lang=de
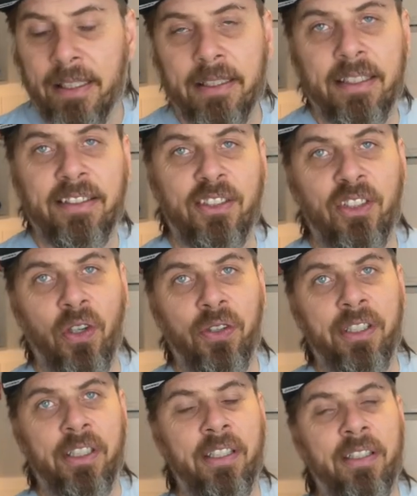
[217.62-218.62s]
das
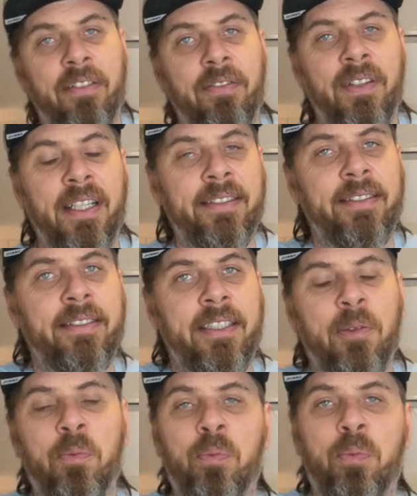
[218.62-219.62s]
Zeug, was
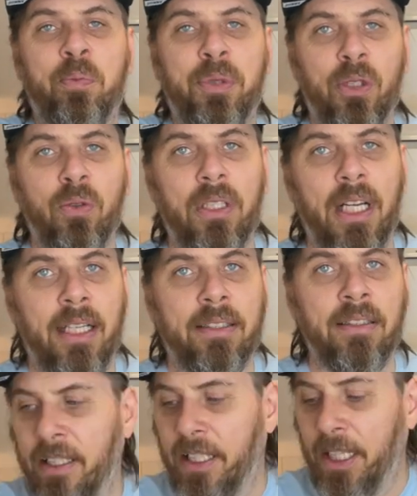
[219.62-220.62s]
im
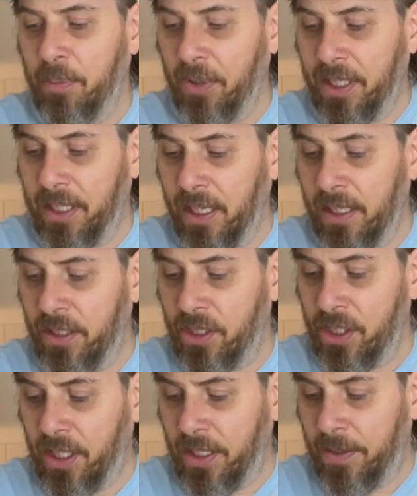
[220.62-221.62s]
Bioladen im Regal stehen.